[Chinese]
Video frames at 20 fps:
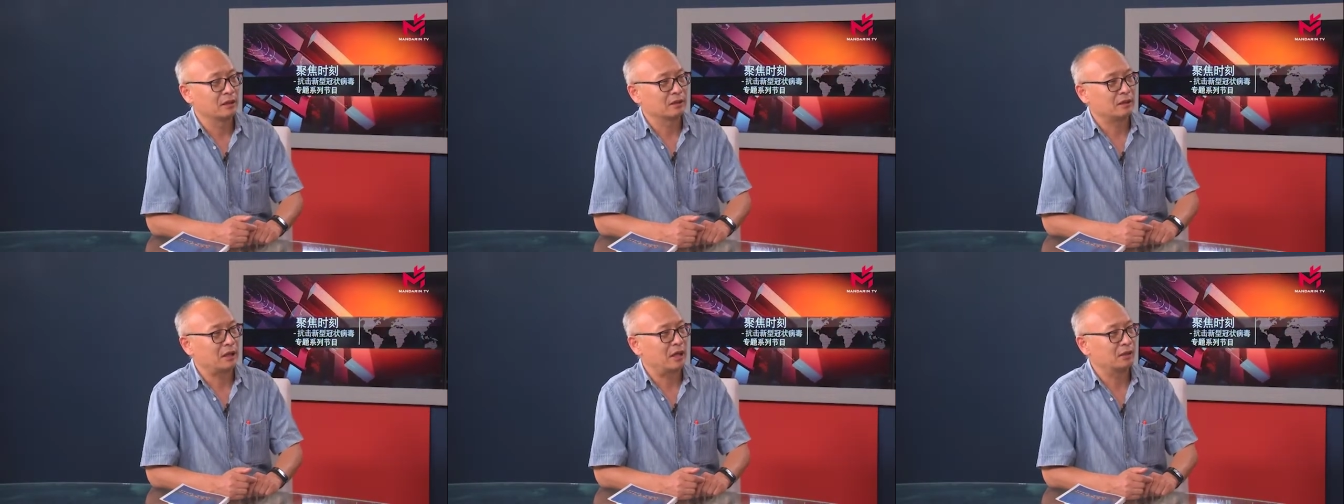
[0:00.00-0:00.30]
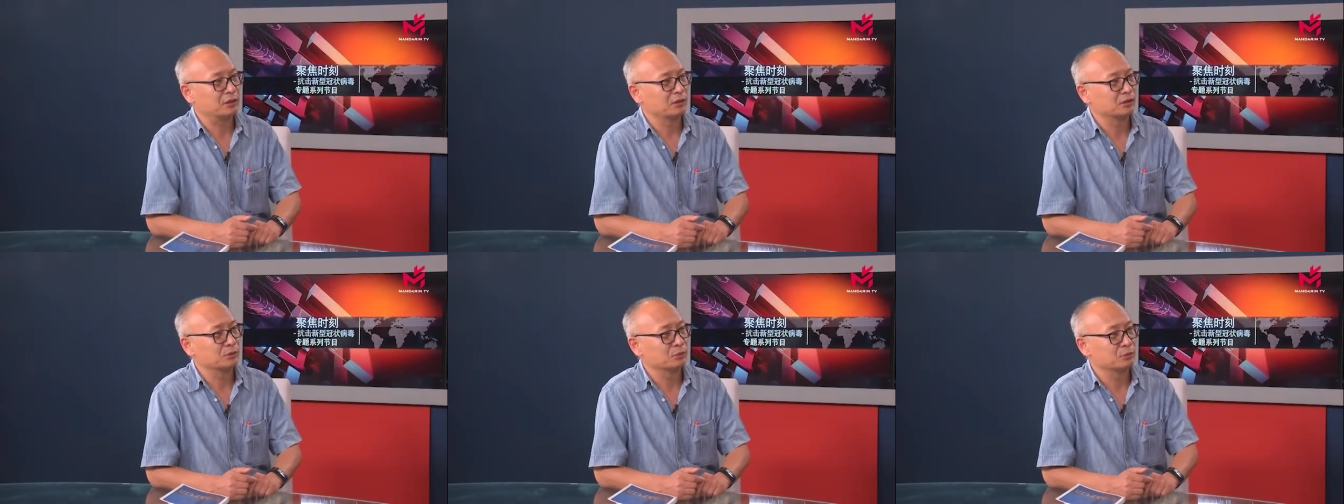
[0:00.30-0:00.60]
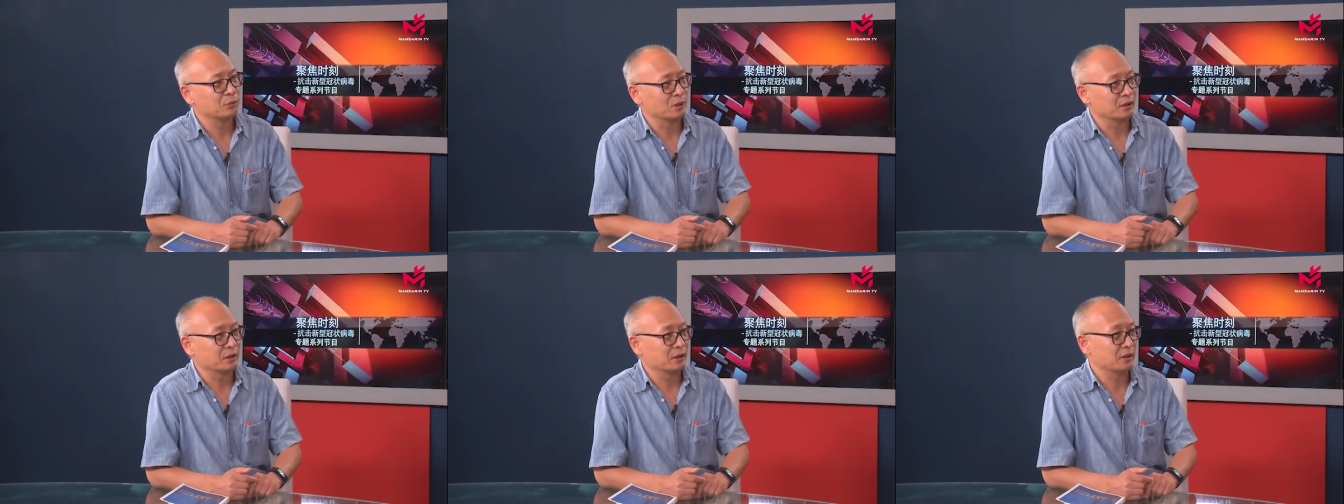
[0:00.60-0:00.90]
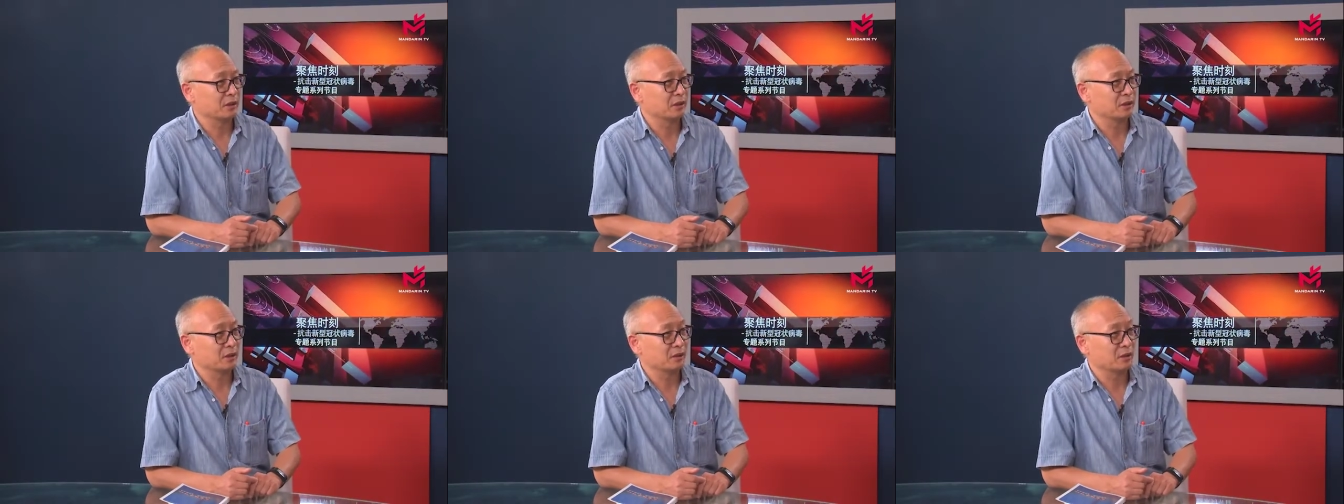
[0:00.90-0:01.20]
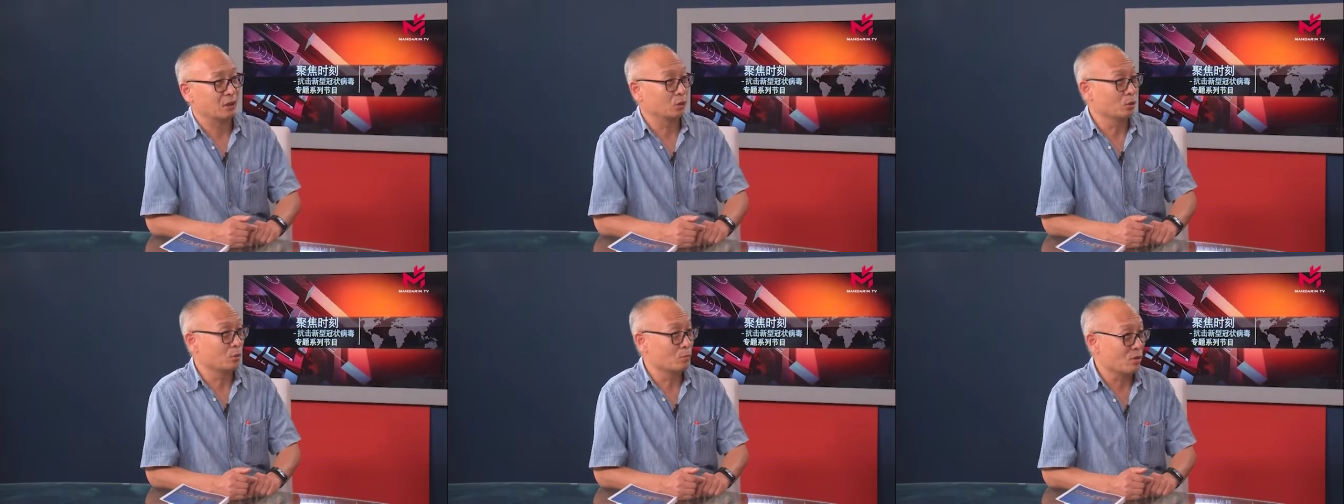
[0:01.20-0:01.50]
他是我的一个
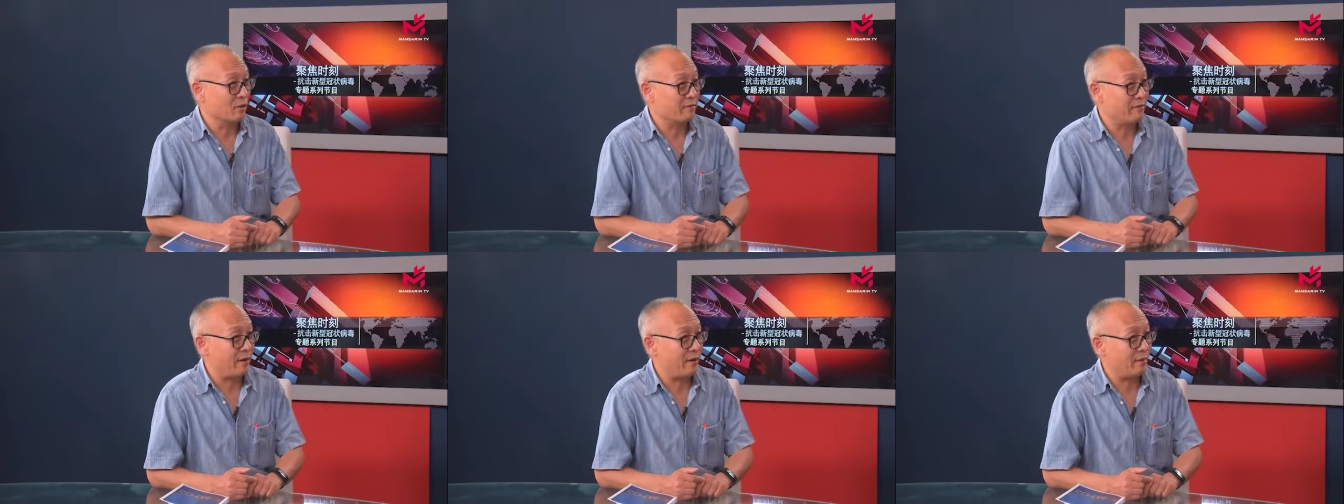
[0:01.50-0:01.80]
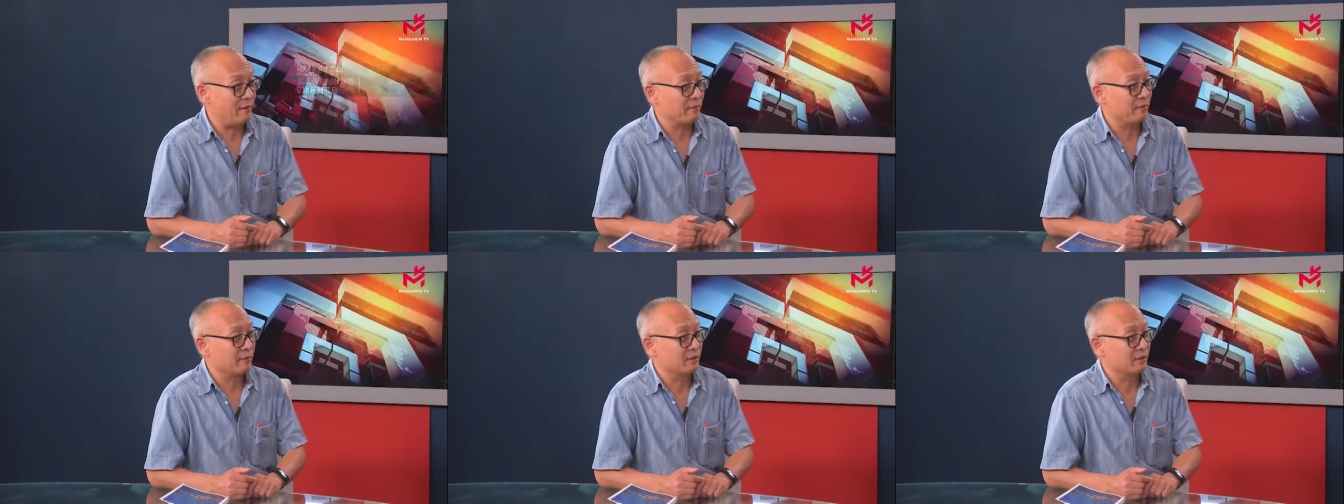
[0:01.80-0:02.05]
劳动模范。